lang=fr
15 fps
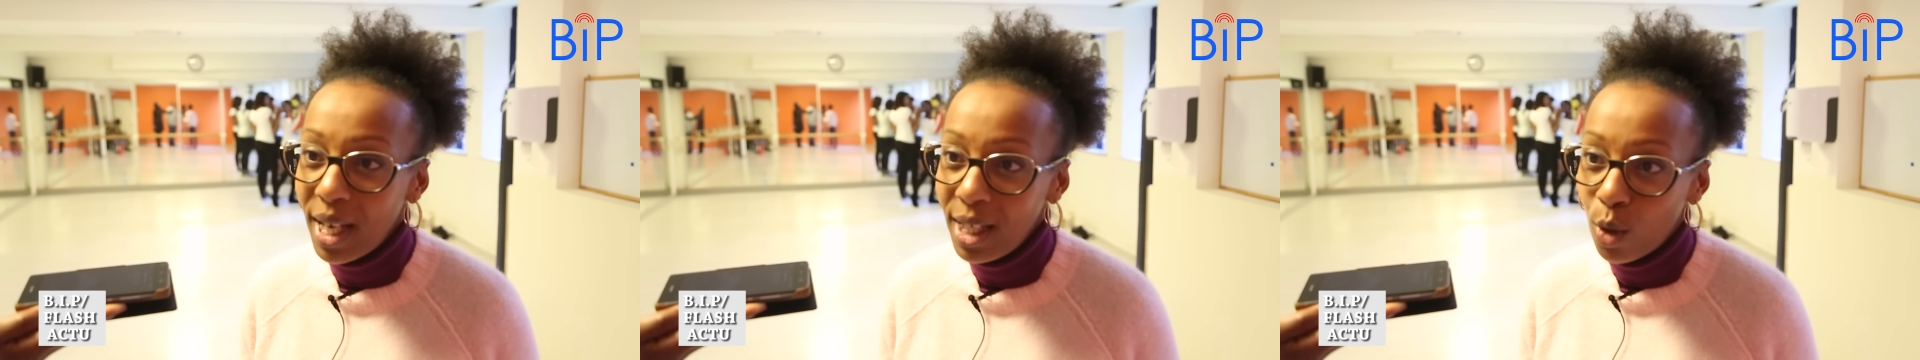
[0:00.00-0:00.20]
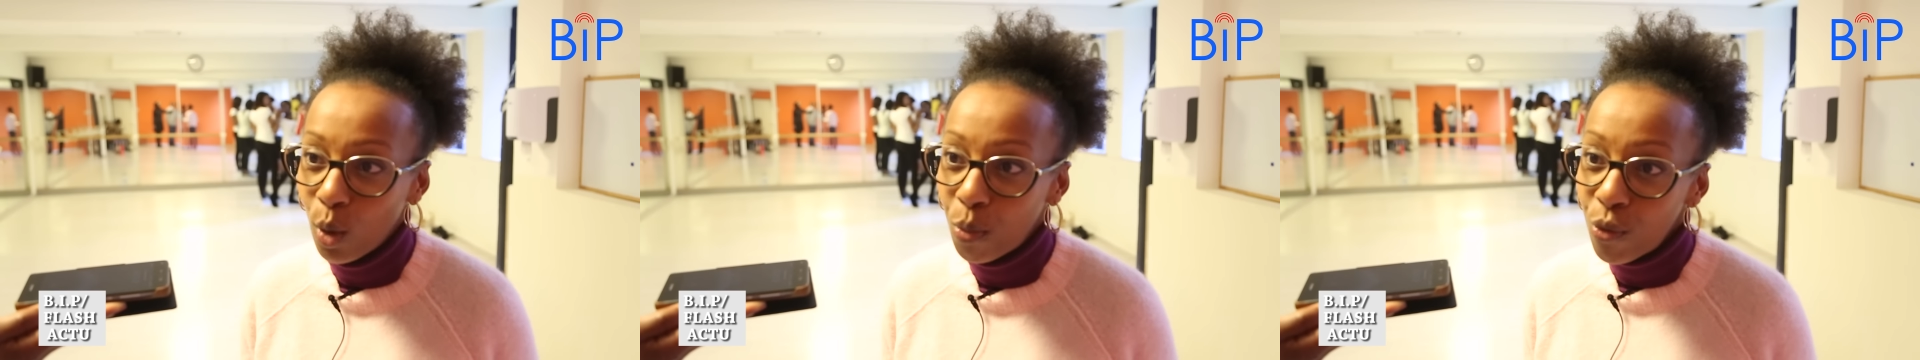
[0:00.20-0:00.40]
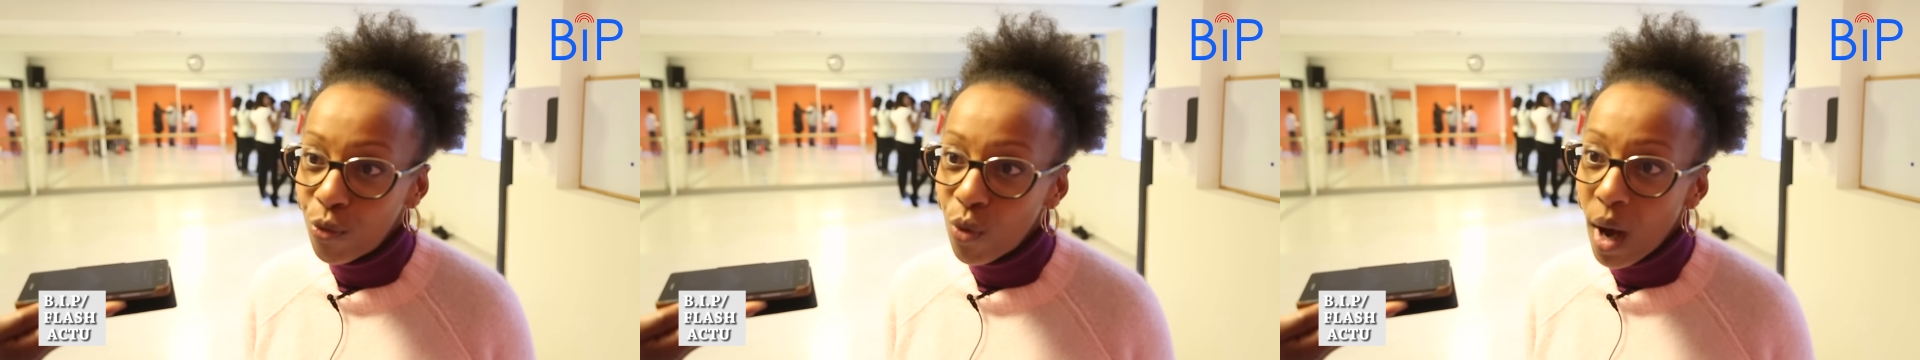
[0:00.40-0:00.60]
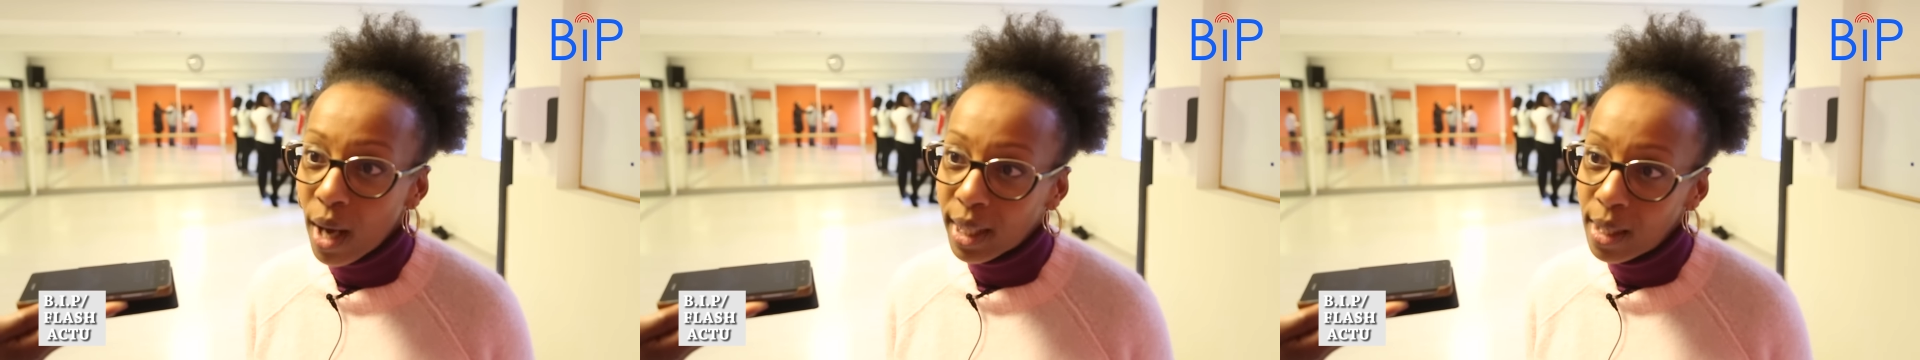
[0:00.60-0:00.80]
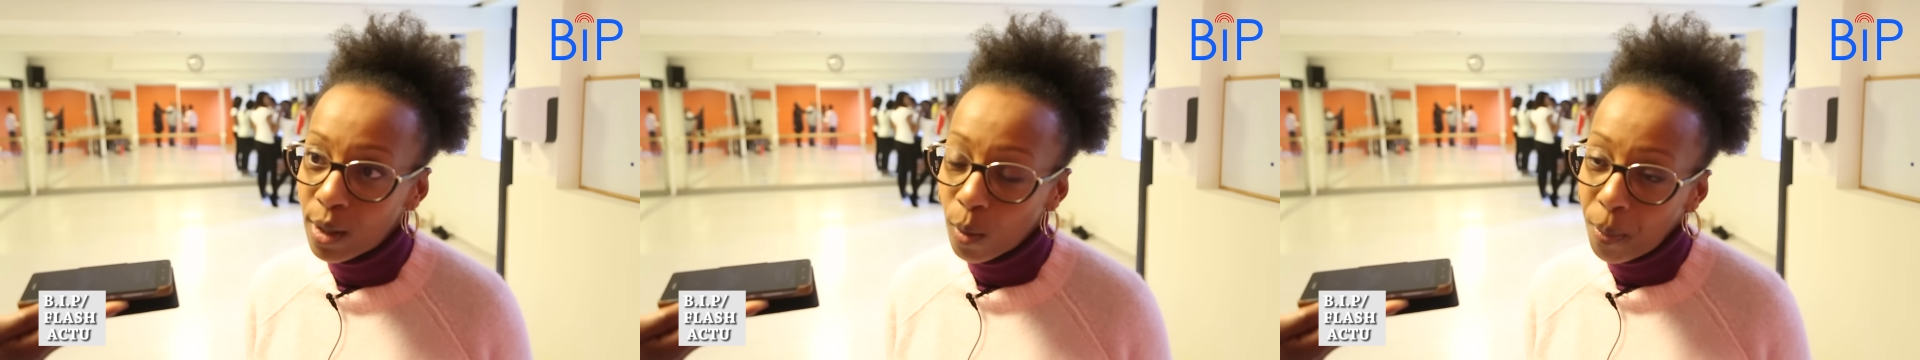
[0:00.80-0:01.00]
et de
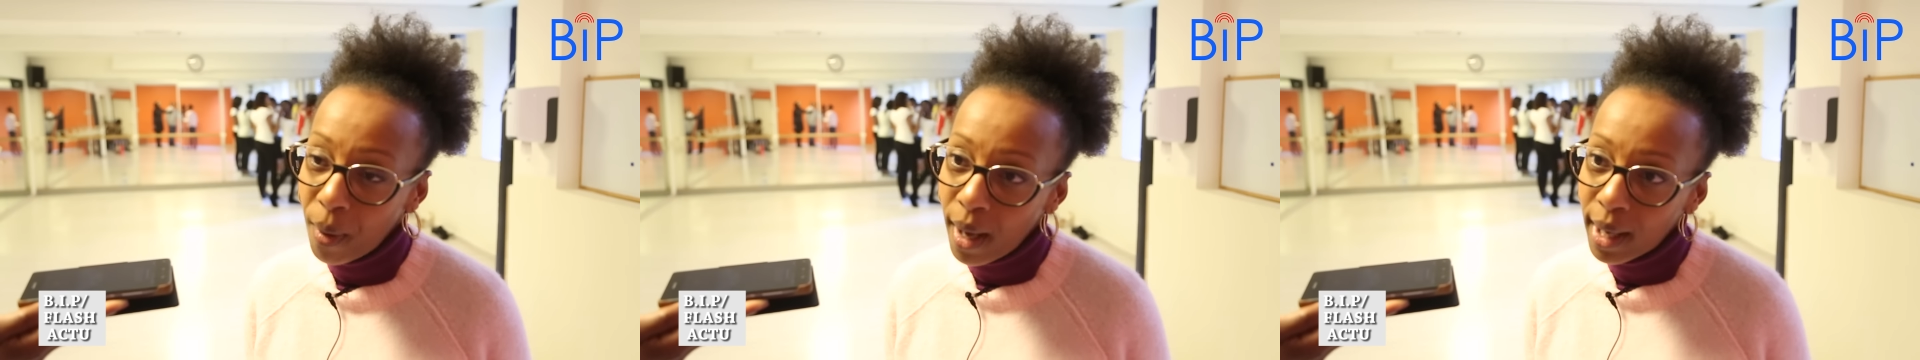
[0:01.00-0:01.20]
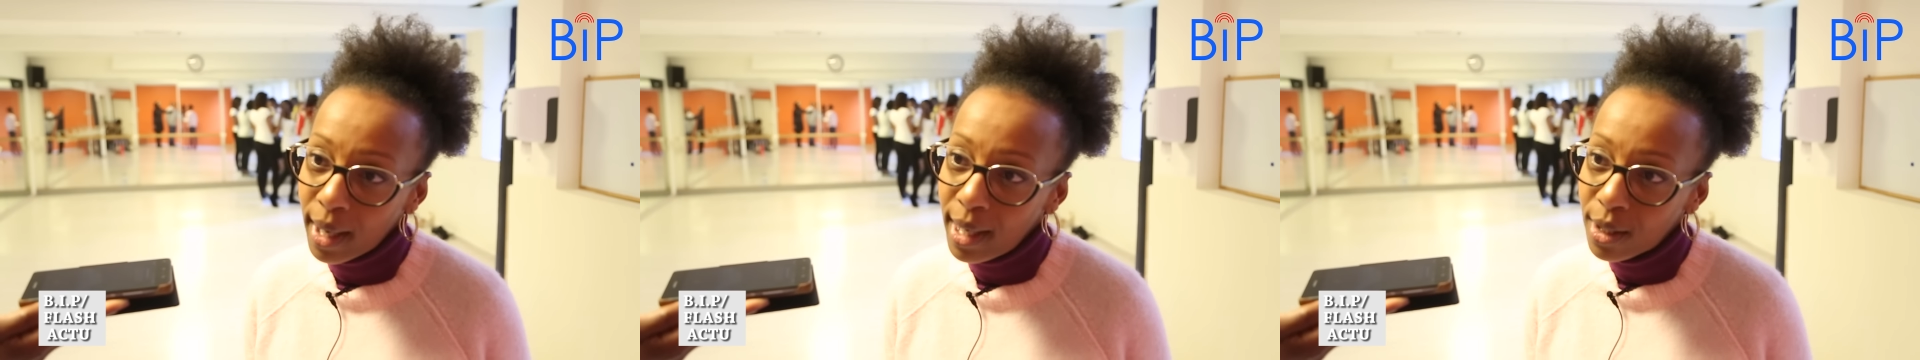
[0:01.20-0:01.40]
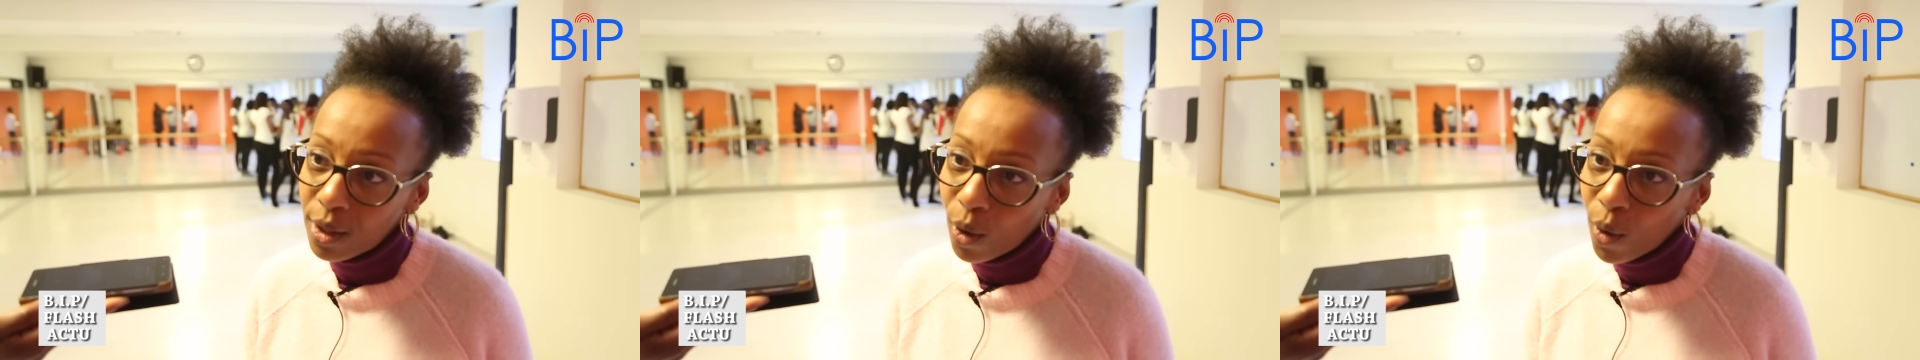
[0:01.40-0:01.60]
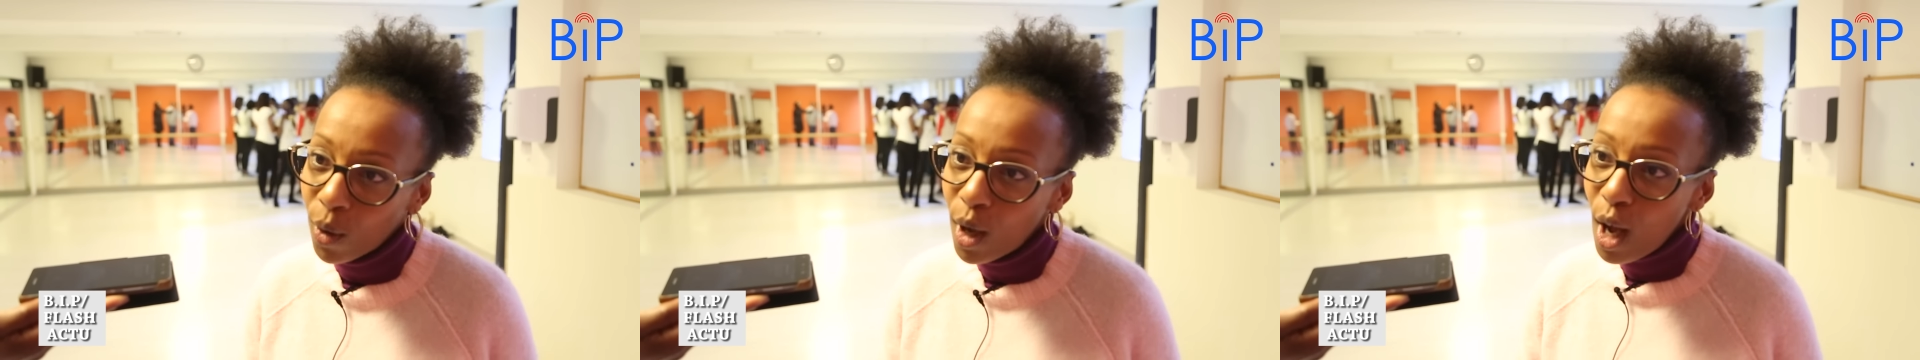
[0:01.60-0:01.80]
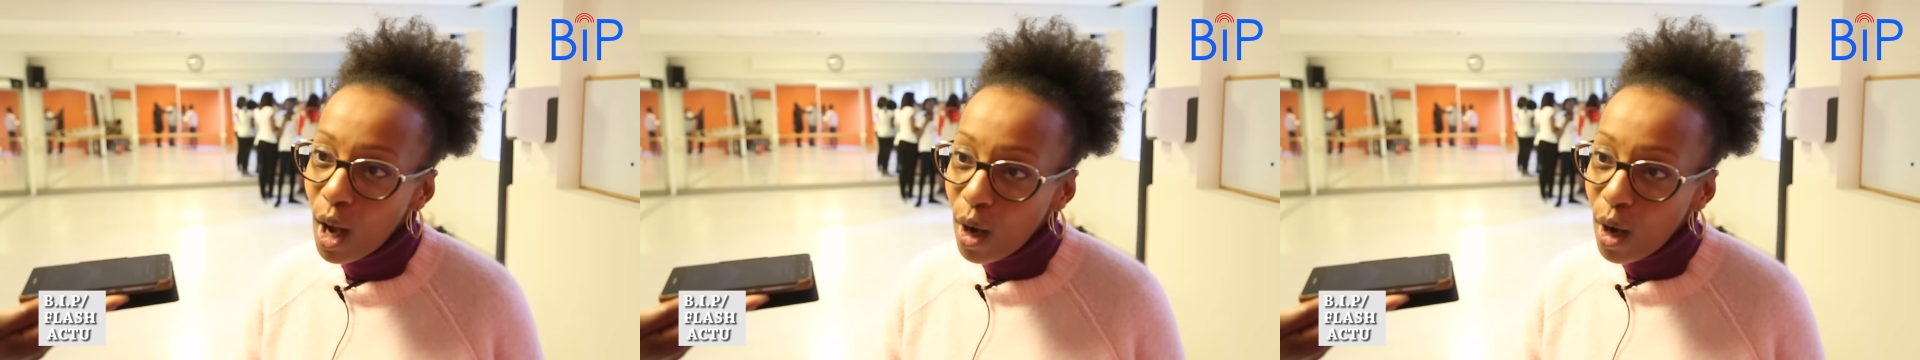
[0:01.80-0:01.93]
pouvoir quelque part être